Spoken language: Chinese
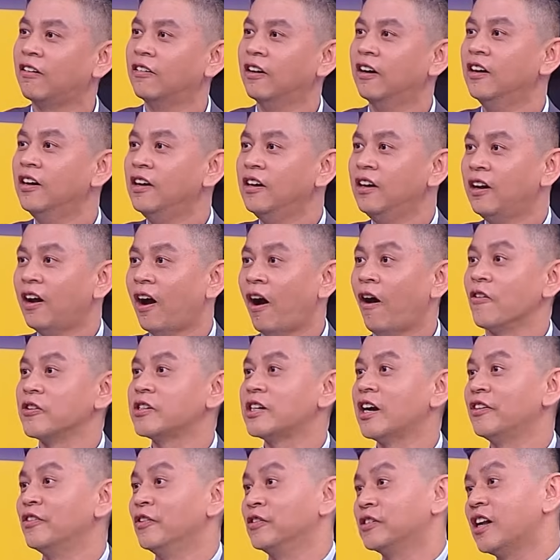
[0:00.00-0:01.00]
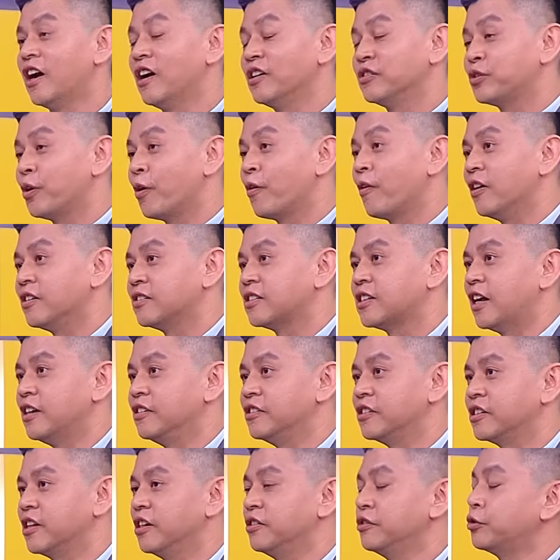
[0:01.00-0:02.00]
了，好像有这样的状况产
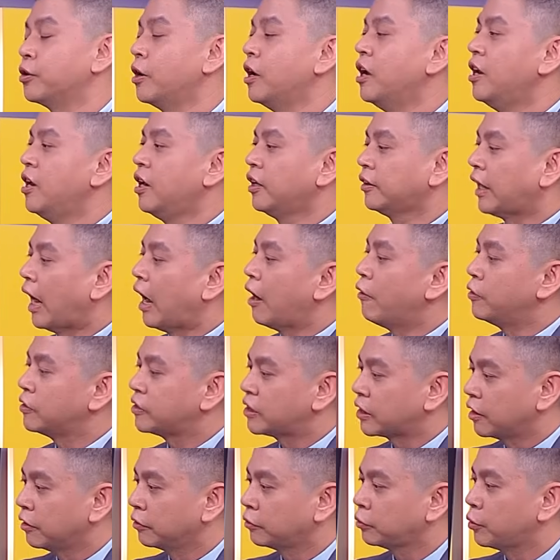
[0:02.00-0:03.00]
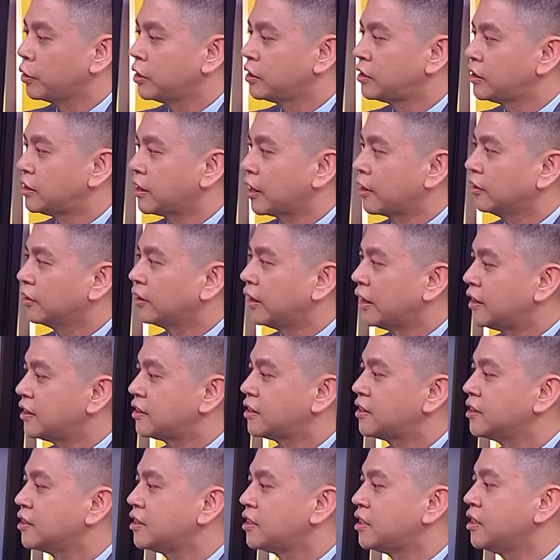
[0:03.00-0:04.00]
生，所以大家会这个对这个第
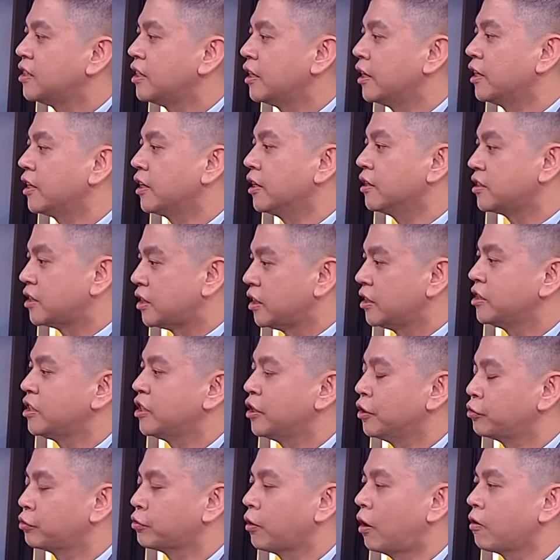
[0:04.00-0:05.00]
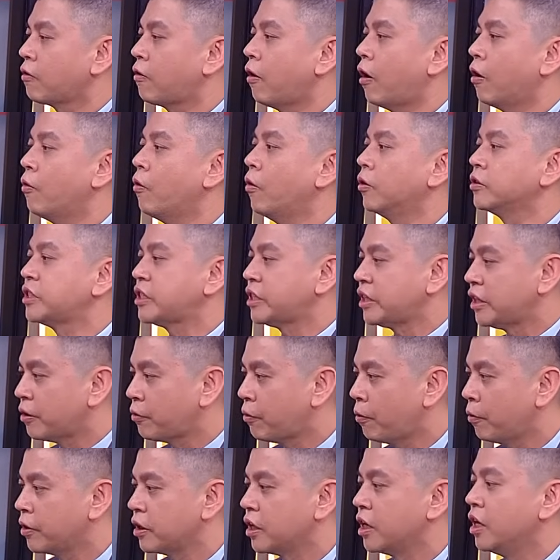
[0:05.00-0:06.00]
四季的一个经济的状况或企业
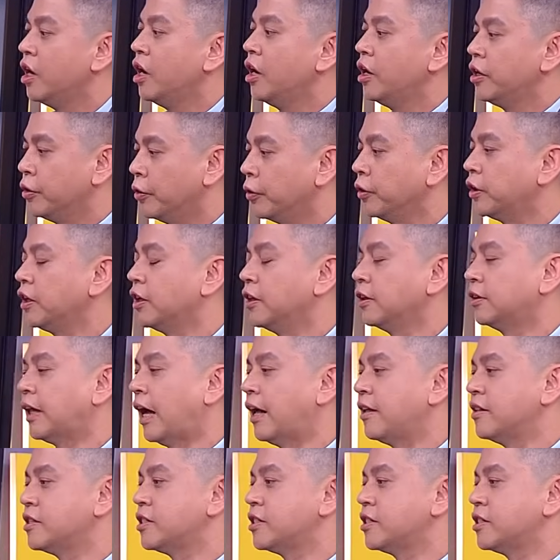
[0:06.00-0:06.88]
获利有一定的担